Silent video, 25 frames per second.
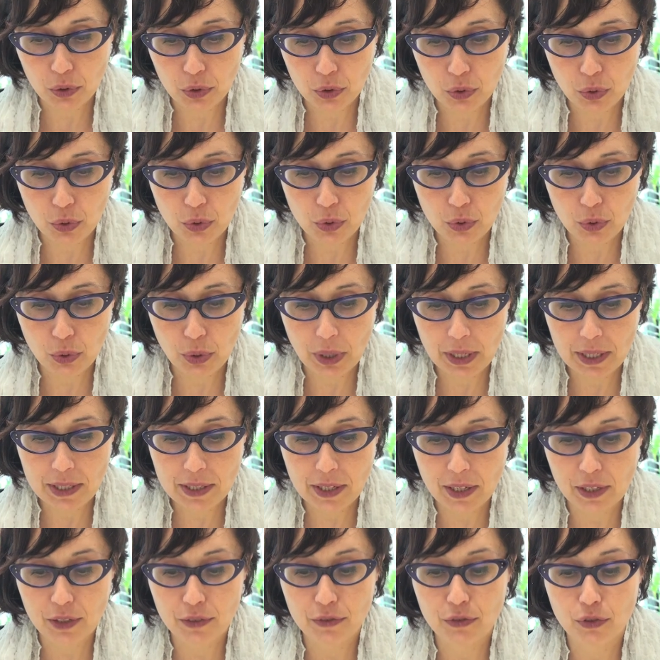di
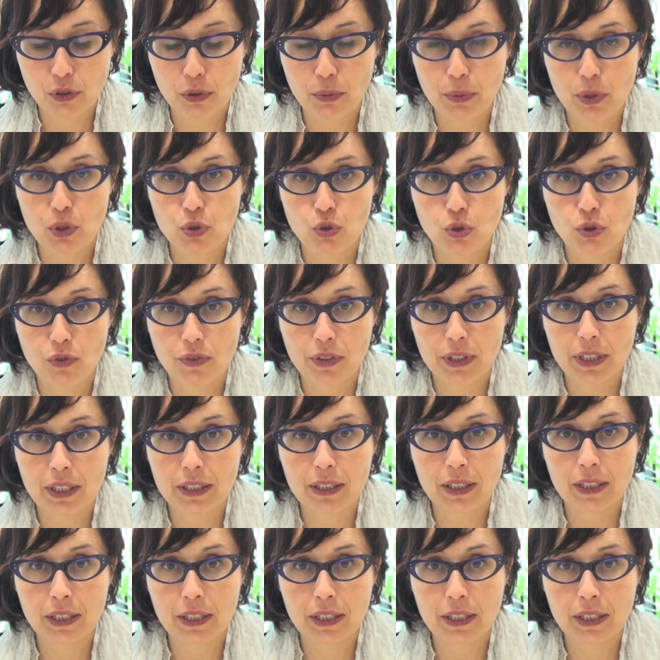consulenza all'Informa Giovani